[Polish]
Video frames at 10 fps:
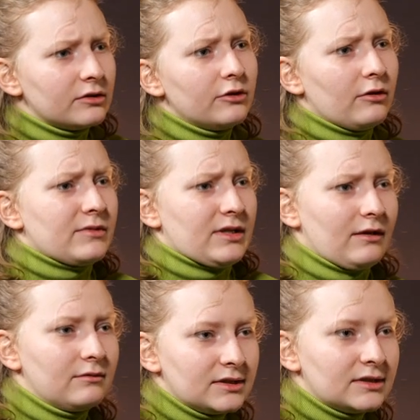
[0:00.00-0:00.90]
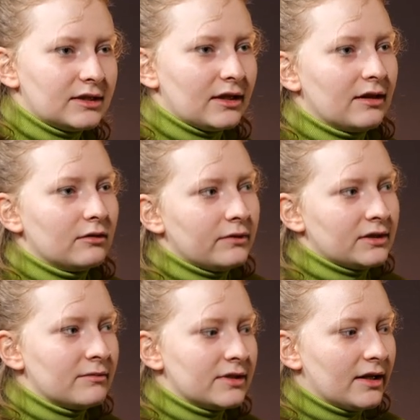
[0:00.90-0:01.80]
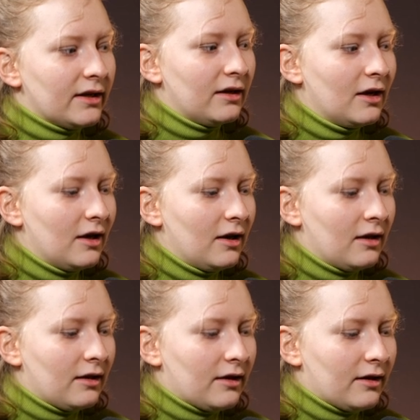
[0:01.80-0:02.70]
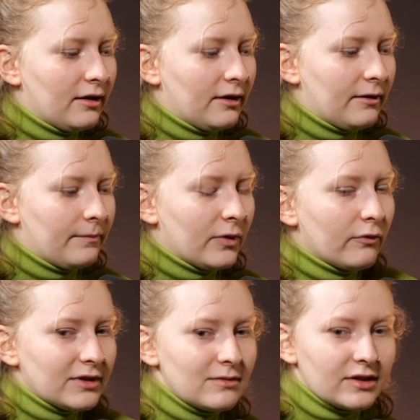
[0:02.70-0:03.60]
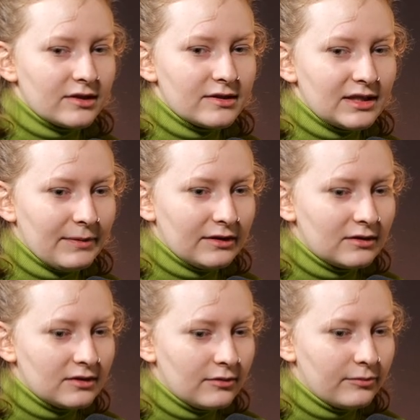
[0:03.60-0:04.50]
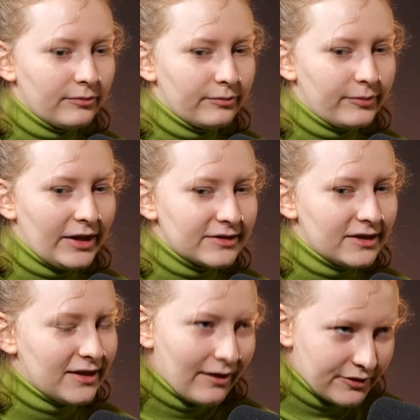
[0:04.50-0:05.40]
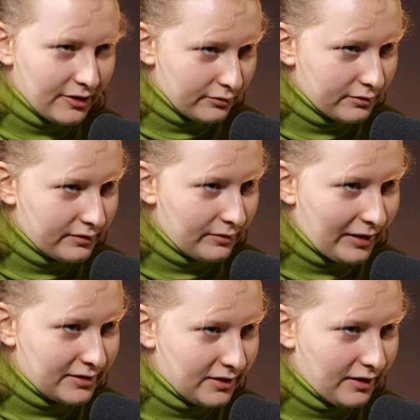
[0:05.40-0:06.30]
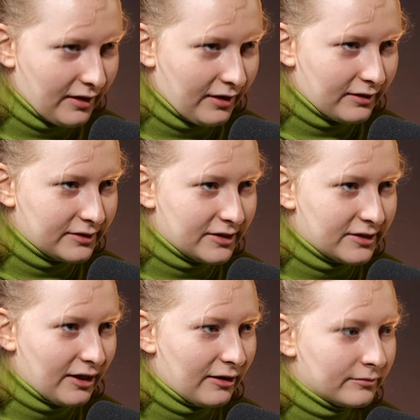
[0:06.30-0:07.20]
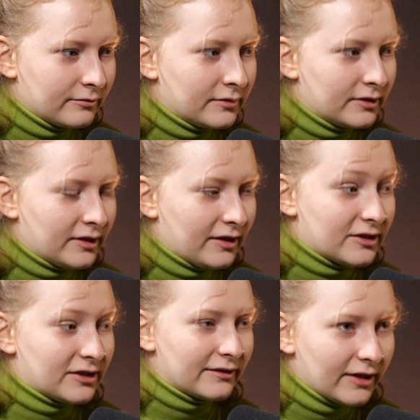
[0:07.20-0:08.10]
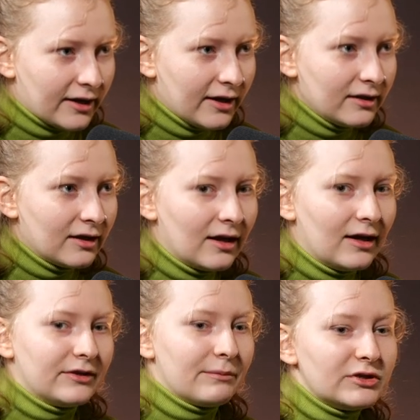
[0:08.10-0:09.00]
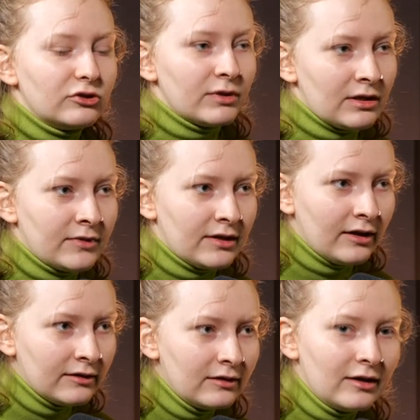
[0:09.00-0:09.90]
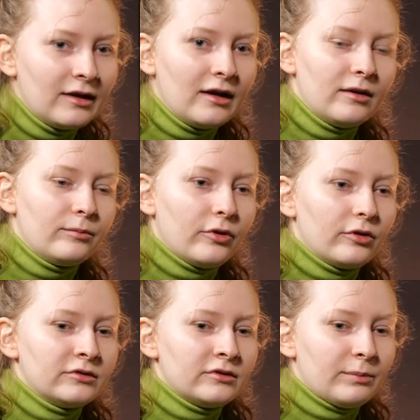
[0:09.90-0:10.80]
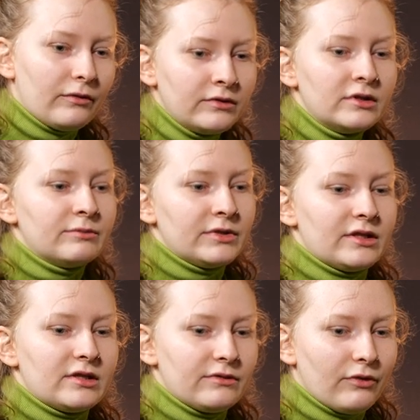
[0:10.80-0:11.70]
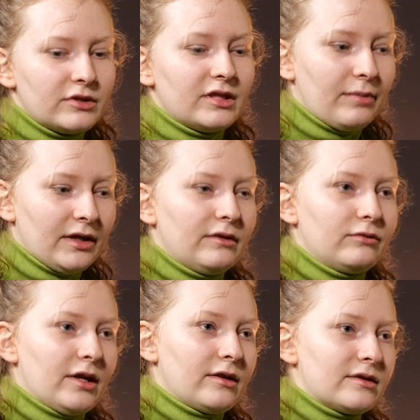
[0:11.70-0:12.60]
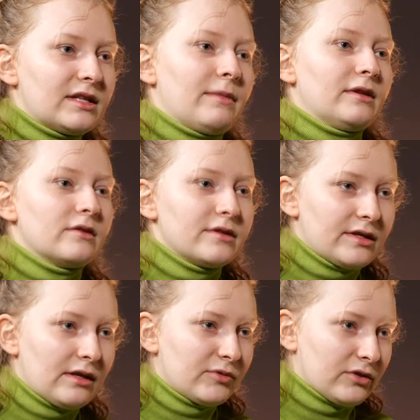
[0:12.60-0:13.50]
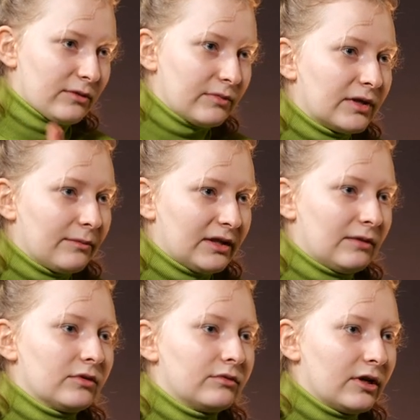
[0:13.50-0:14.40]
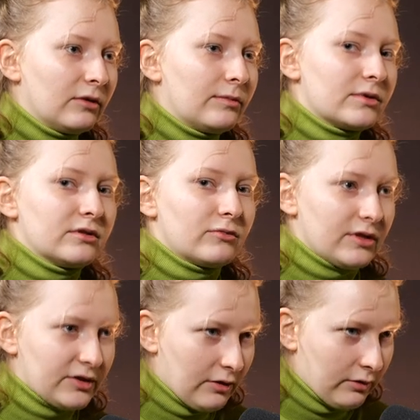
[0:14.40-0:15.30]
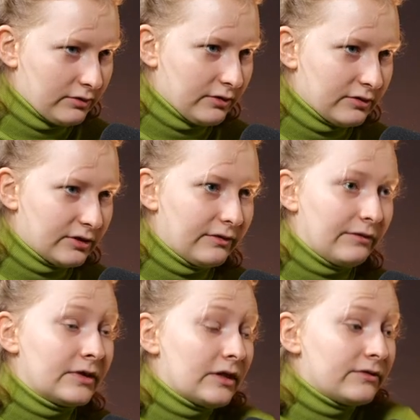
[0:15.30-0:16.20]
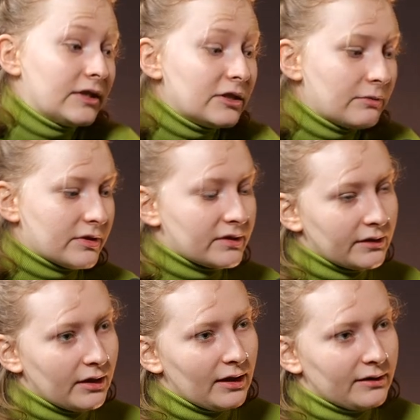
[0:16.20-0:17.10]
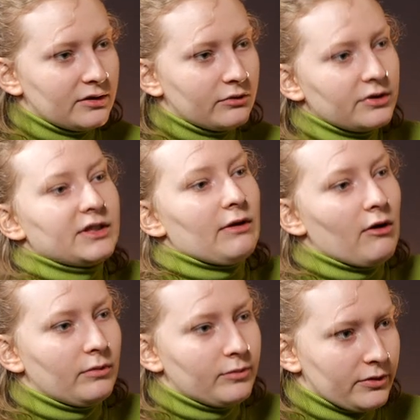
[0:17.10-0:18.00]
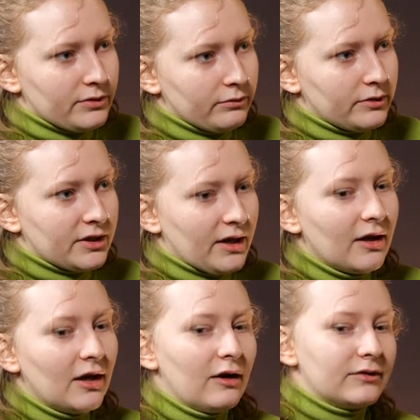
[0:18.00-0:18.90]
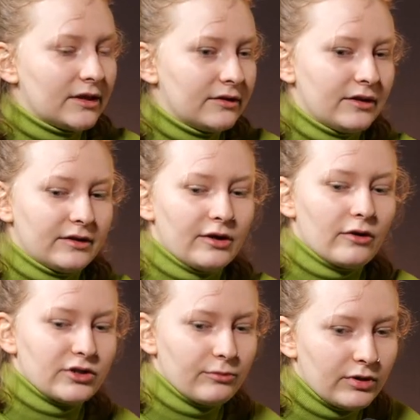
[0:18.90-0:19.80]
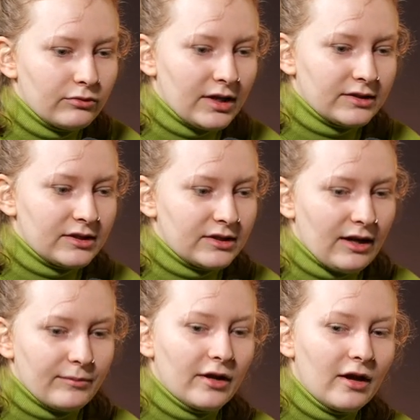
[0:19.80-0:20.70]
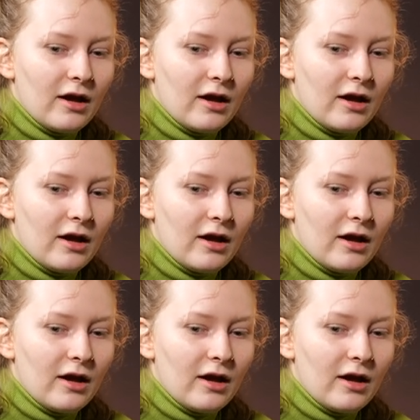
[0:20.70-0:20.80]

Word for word: to dobrze. W sensie uważam, że e, uważam, że kryzys klimatyczny będzie zawsze już w debacie gdzieś tam na, na sztandarach. Nie będzie numerem jeden, bo nie powinniśmy też tworzyć debaty, w której kryzys klimatyczny jest jakimś osobnym tematem, od którego po prostu można się odciąć. I, i widzieliśmy przez ostatnie lata, że to nie działało po prostu i że wtedy te osoby, które gdzieś tam